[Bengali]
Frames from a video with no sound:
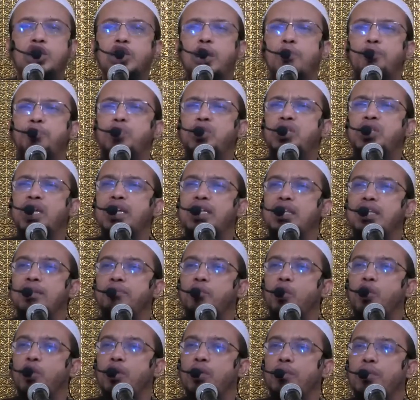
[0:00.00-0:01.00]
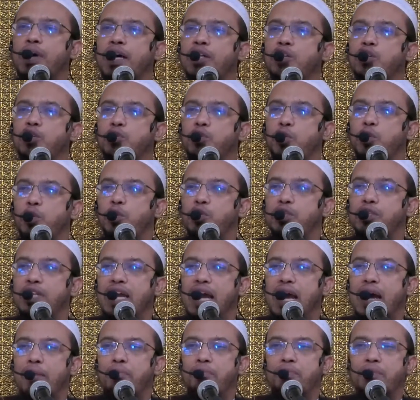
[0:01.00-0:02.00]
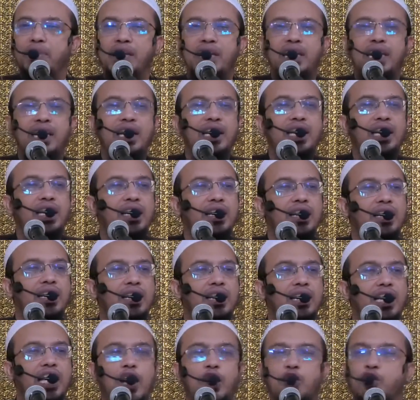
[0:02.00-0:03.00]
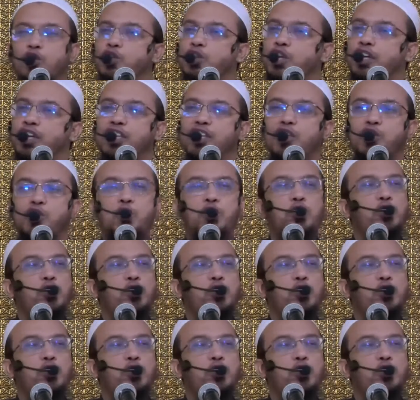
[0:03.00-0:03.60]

সবচেয়ে বড় ইবাদত হলো যে আপনি কারোর সাথে